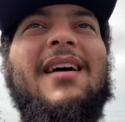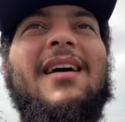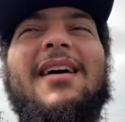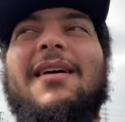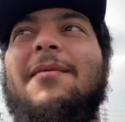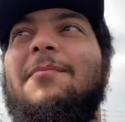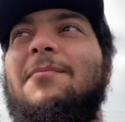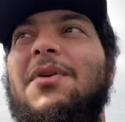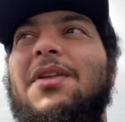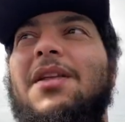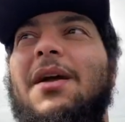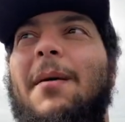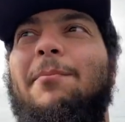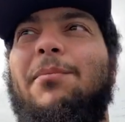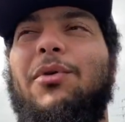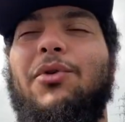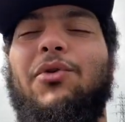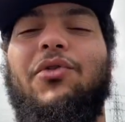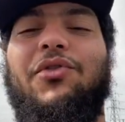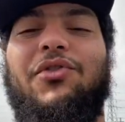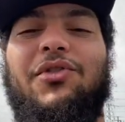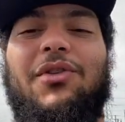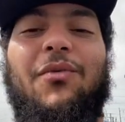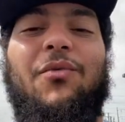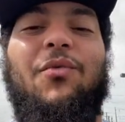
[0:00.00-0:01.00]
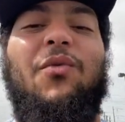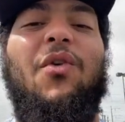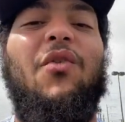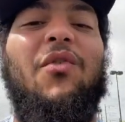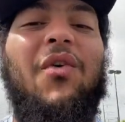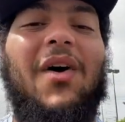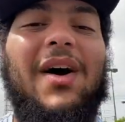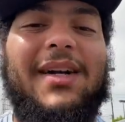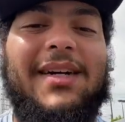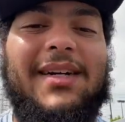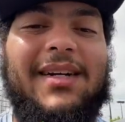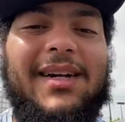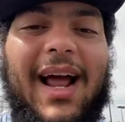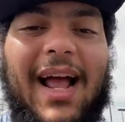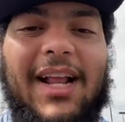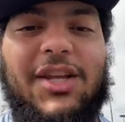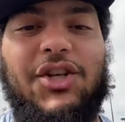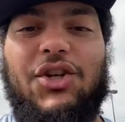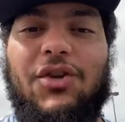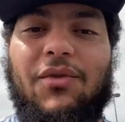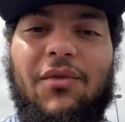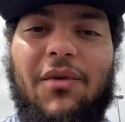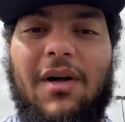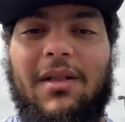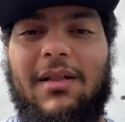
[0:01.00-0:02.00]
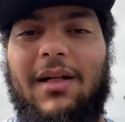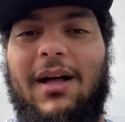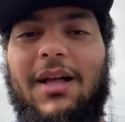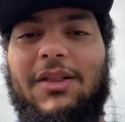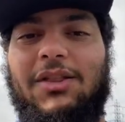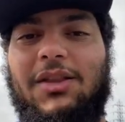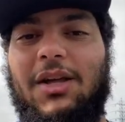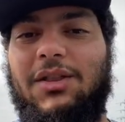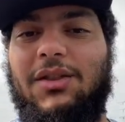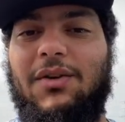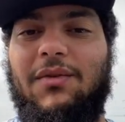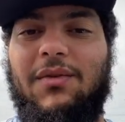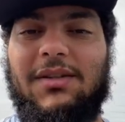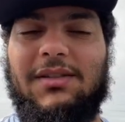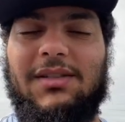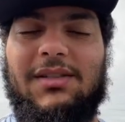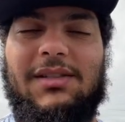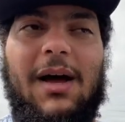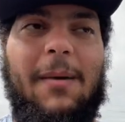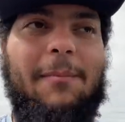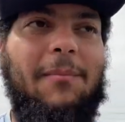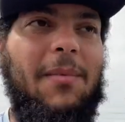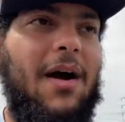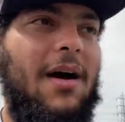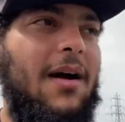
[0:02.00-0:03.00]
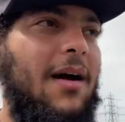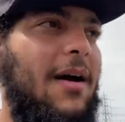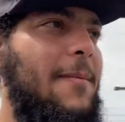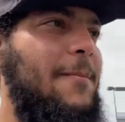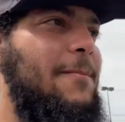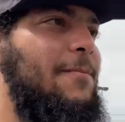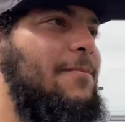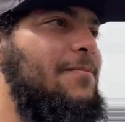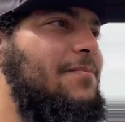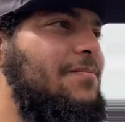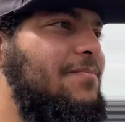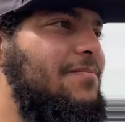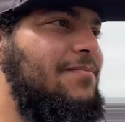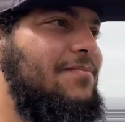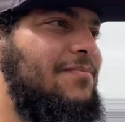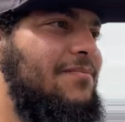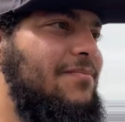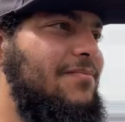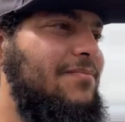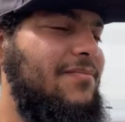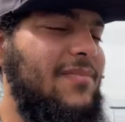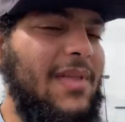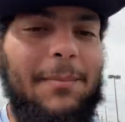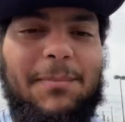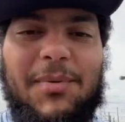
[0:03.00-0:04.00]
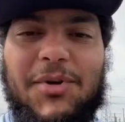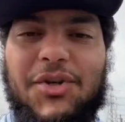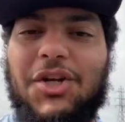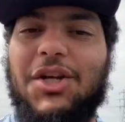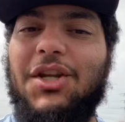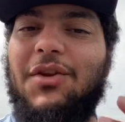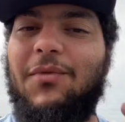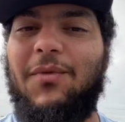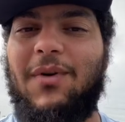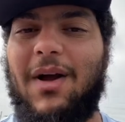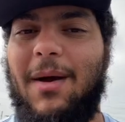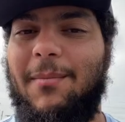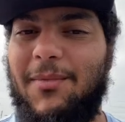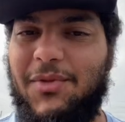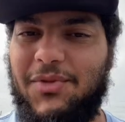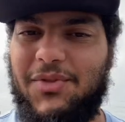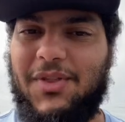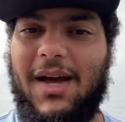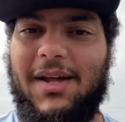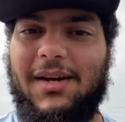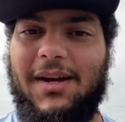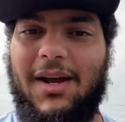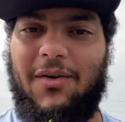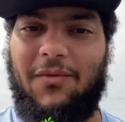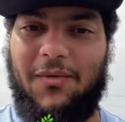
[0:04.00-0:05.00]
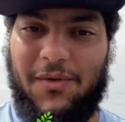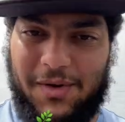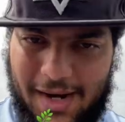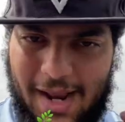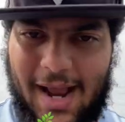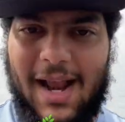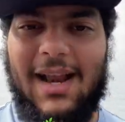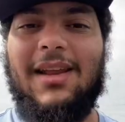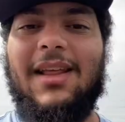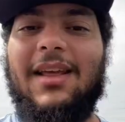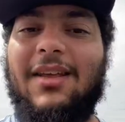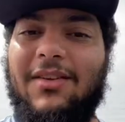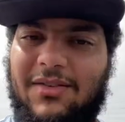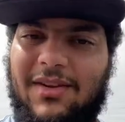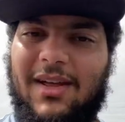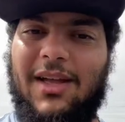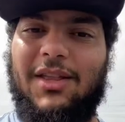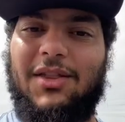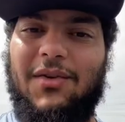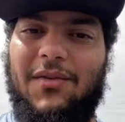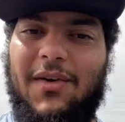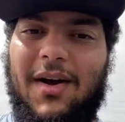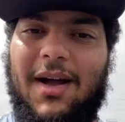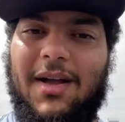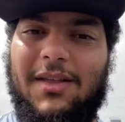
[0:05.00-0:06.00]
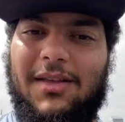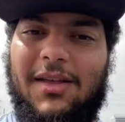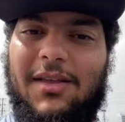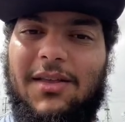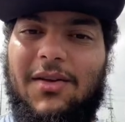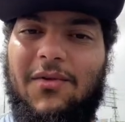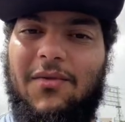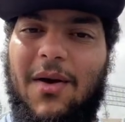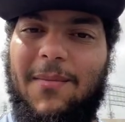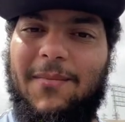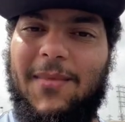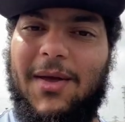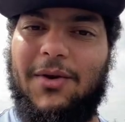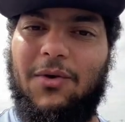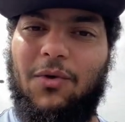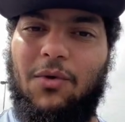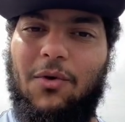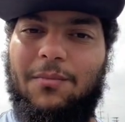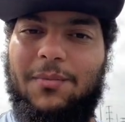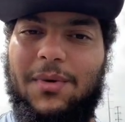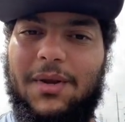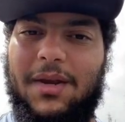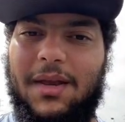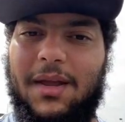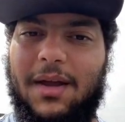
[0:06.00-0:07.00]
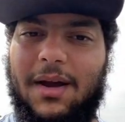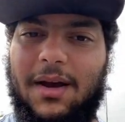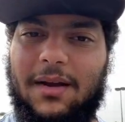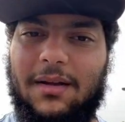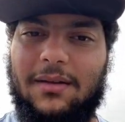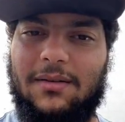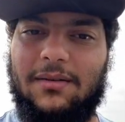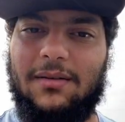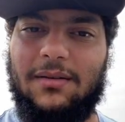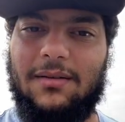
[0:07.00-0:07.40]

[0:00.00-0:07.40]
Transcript: Меня просто выворачивало от этого запаха. Напишите в комментариях, вы реально из-за этого хотите в Америку переехать?